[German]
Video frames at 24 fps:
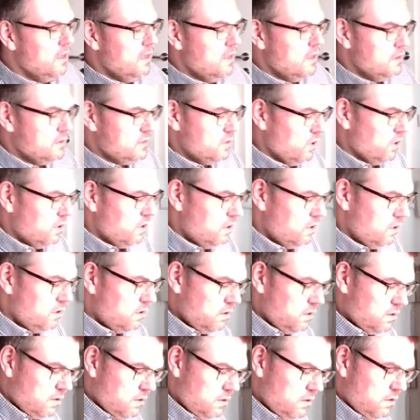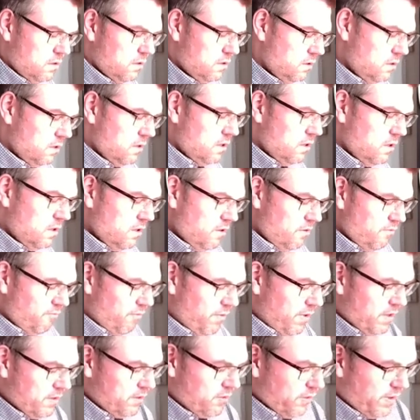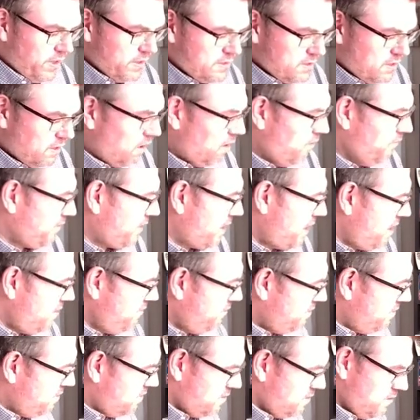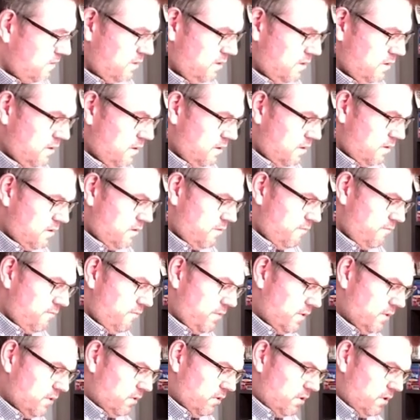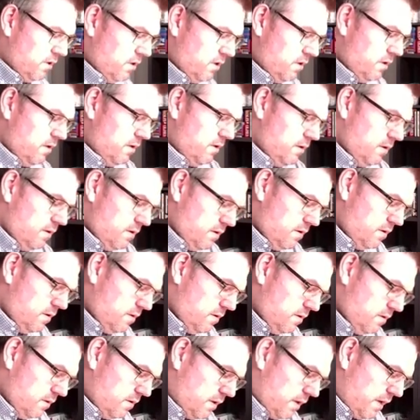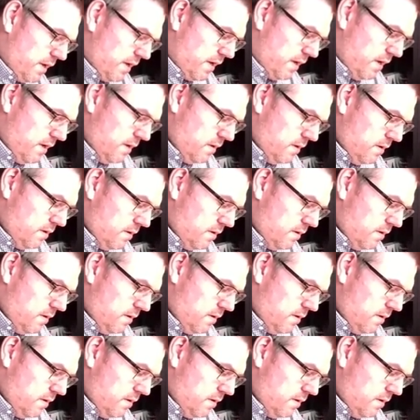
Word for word: So, wenn ich da jetzt drauf greife, ja, wenn da der Herr